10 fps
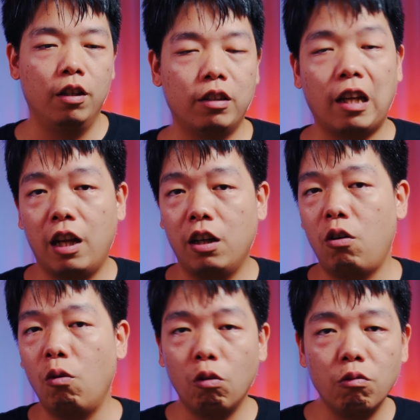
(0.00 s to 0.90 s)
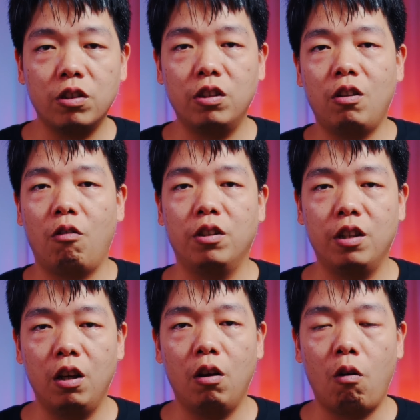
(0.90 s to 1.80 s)
大家沟通是有一
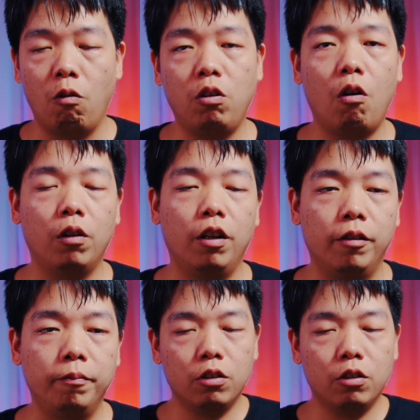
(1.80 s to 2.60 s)
些鸿沟的。